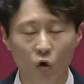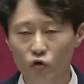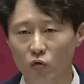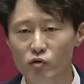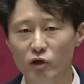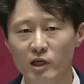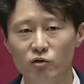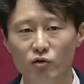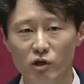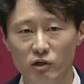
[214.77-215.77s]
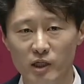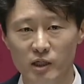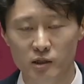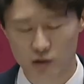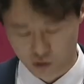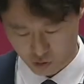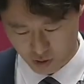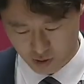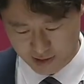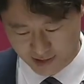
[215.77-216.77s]
고 노무현 대통령이
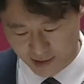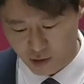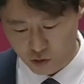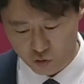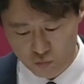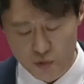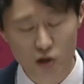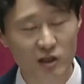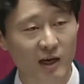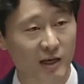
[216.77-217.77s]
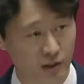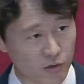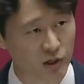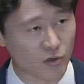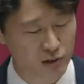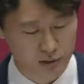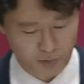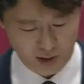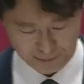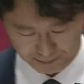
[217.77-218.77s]
자서전 운명이다에 이렇게
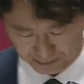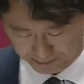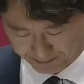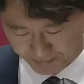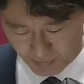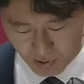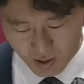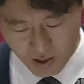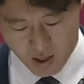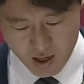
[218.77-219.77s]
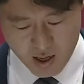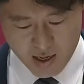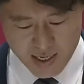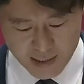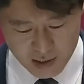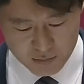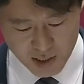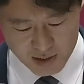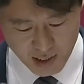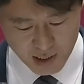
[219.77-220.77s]
적었습니다.
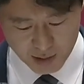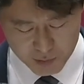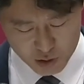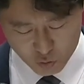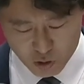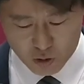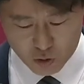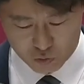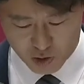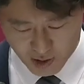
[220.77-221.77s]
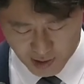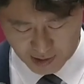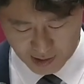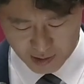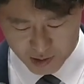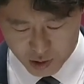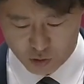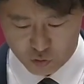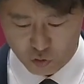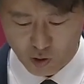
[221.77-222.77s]
1등만 살아남는 소선거구제가
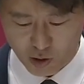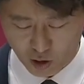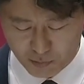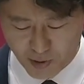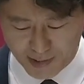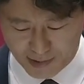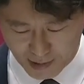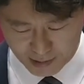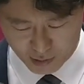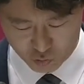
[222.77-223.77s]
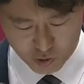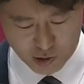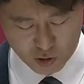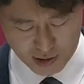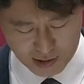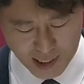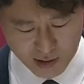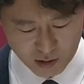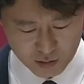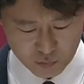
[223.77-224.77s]
지역구도와 결합해 있는 한 우리 정치는
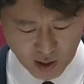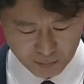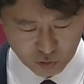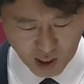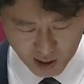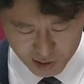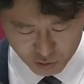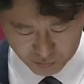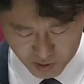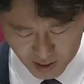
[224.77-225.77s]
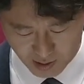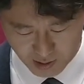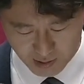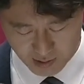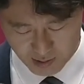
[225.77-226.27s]
한 걸음도 앞으로 나아갈 수 없다.